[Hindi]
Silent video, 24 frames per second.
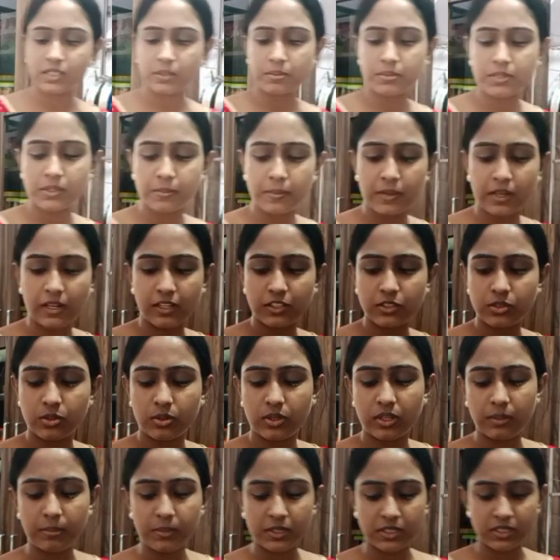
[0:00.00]
सबसे पहले जो
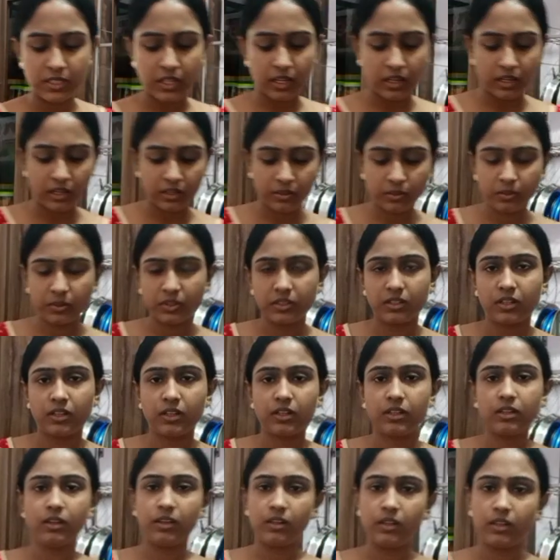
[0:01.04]
है मसाला को
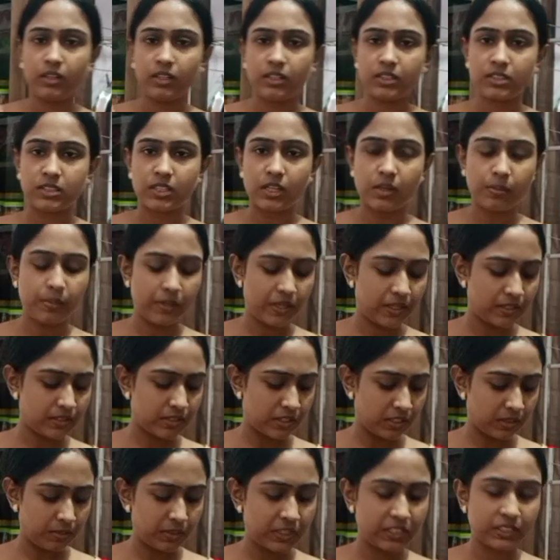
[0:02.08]
इधर सब एक
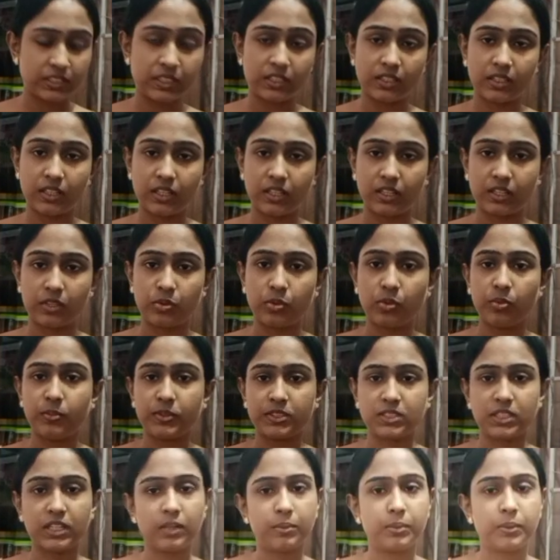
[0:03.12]
साथ मिक्स करके रखे हुए
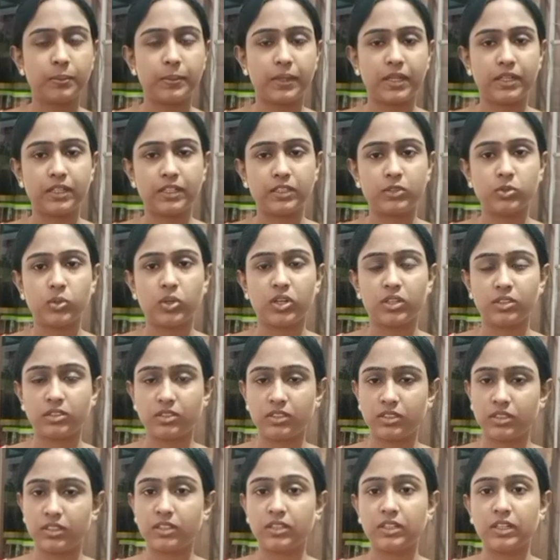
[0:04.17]
मसाला में मैंने जो
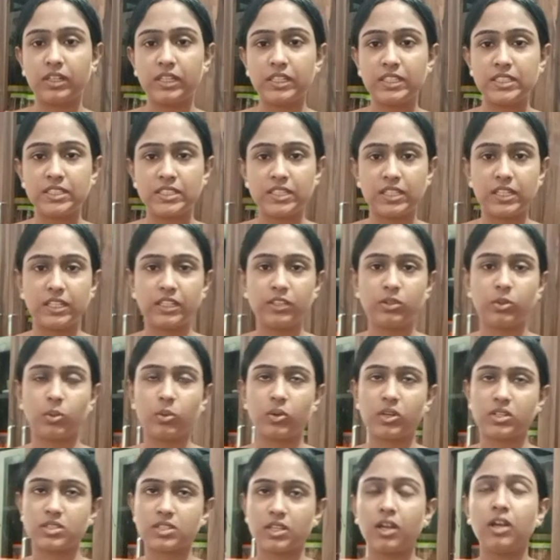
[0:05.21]
अदरक ग्रीन चिली
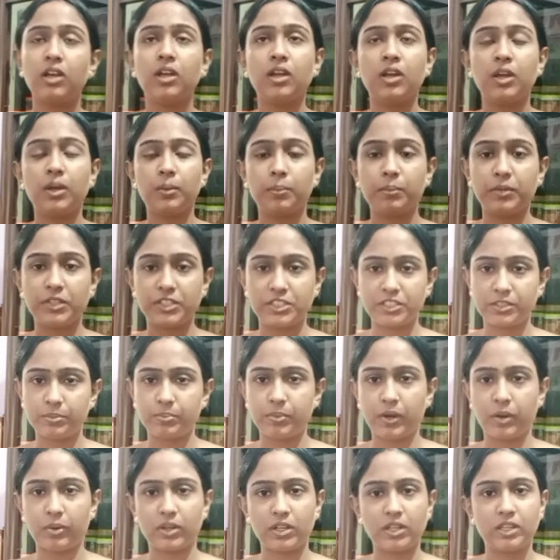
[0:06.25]
थोड़ा सा मिर्ची
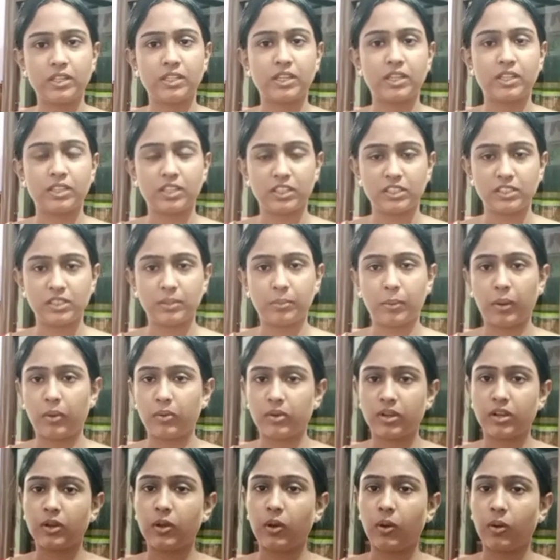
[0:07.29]
पाउडर लिया धनिया
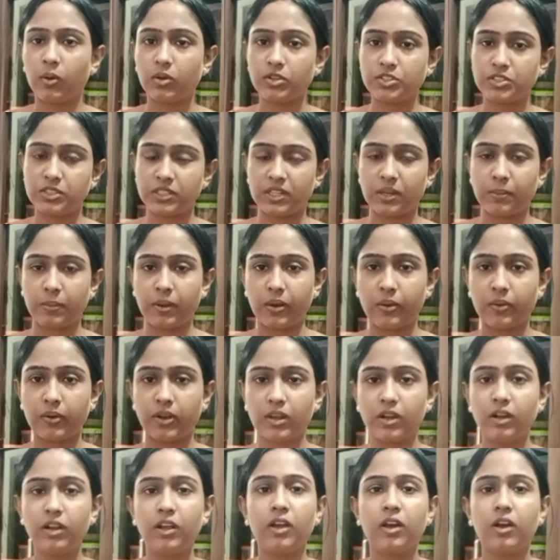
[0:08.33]
पाउडर और जीरा
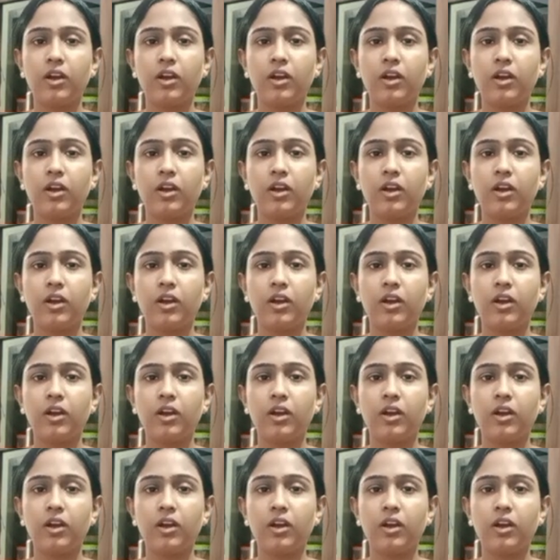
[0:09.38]
पाउडर